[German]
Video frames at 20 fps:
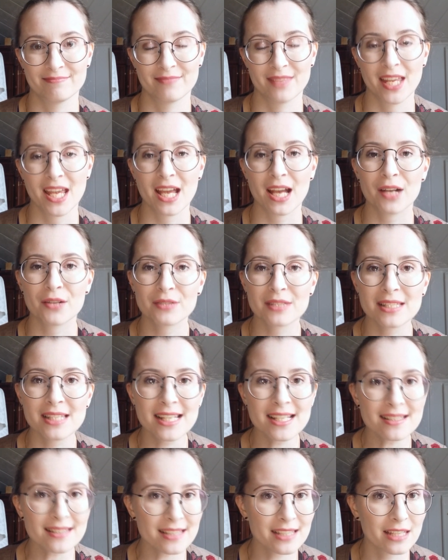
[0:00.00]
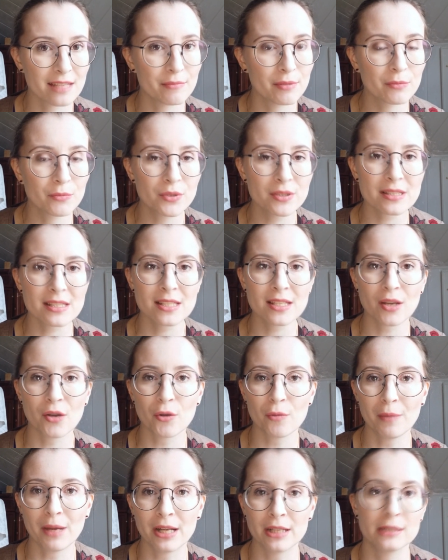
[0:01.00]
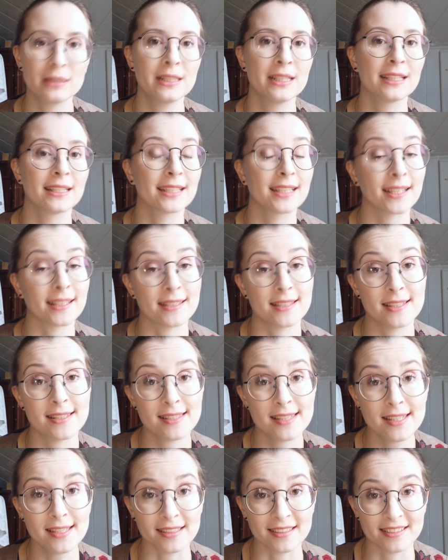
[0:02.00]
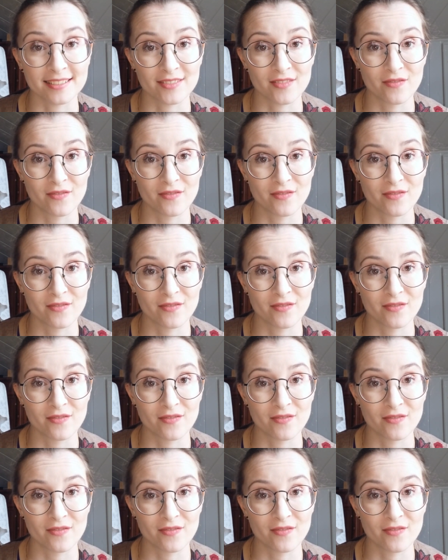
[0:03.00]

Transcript: Aus Nächstenliebe muss ich auch mal kritisieren.